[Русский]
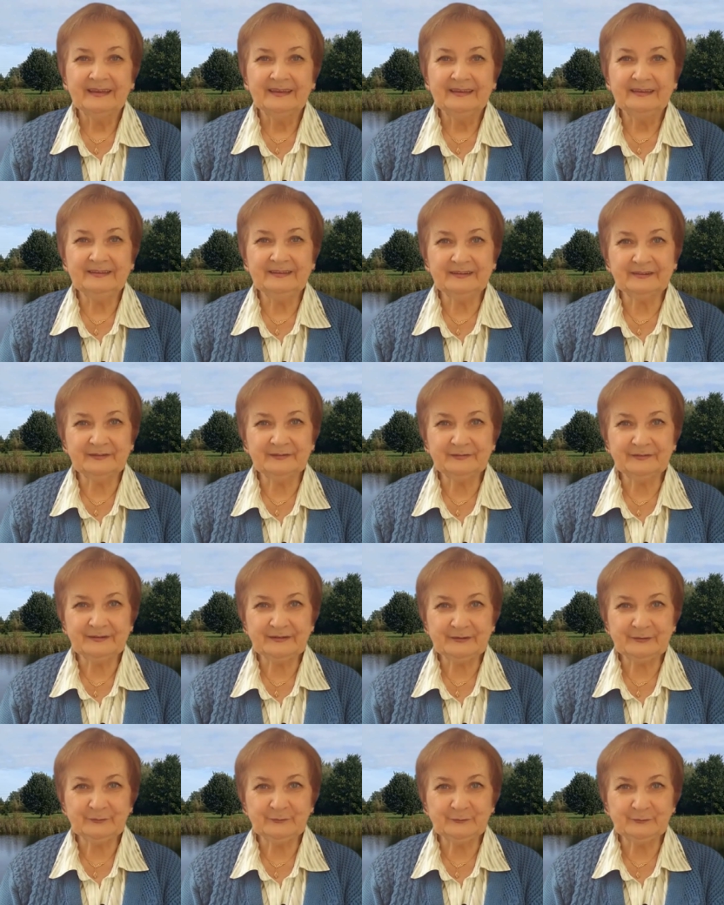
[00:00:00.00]
И я
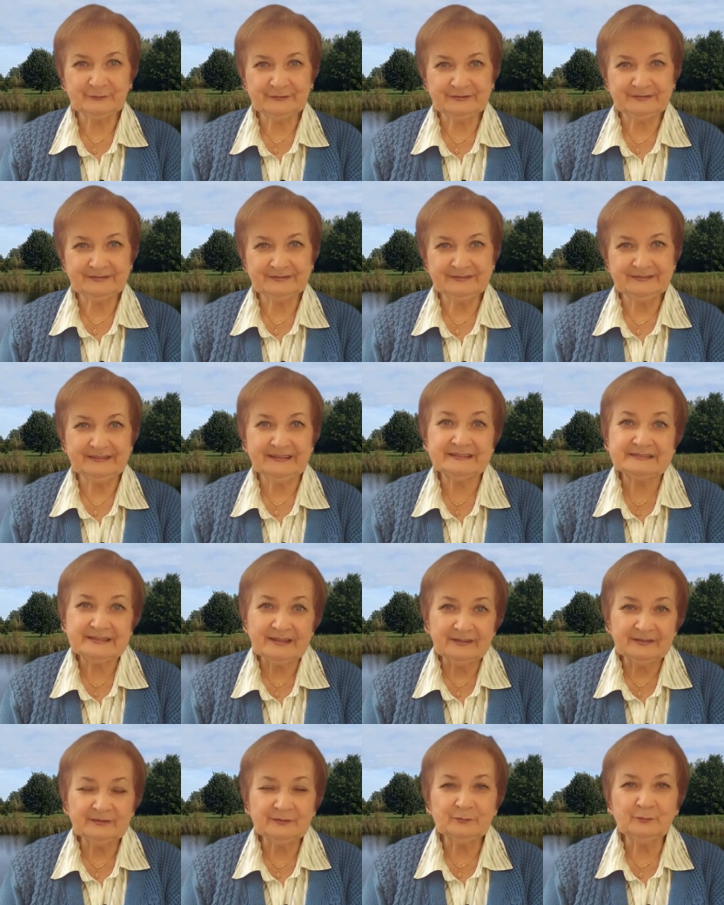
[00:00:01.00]
говорю, вот я
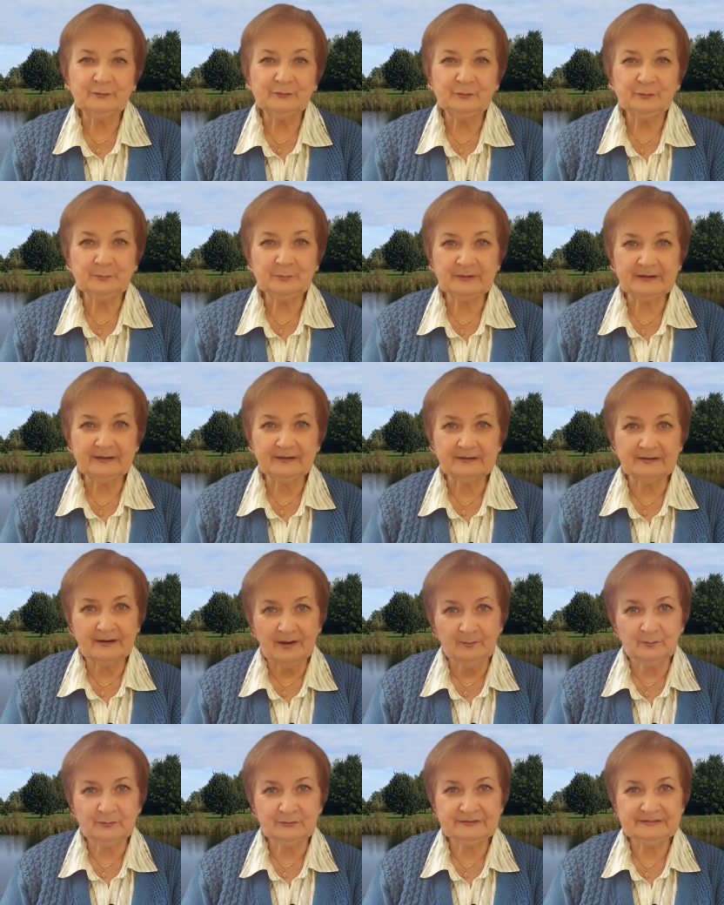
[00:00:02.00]
стала новую
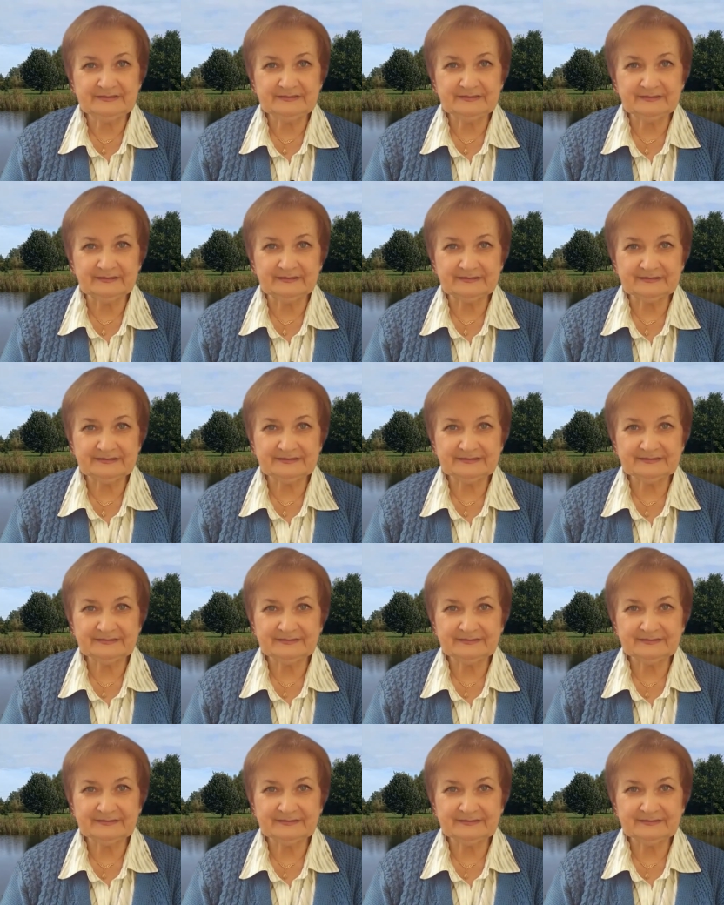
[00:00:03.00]
программу делать,